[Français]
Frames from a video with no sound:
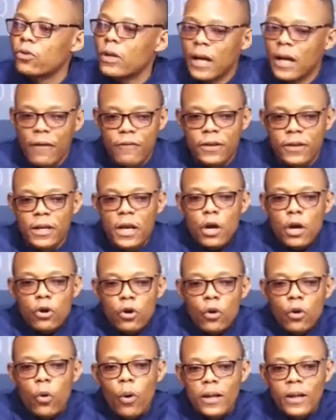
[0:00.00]
En fait,
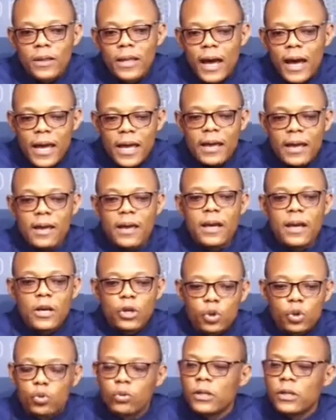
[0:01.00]
le Rwanda est
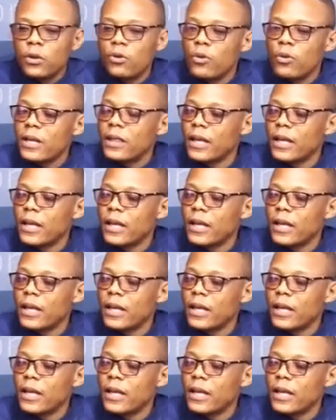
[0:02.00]
soutenu.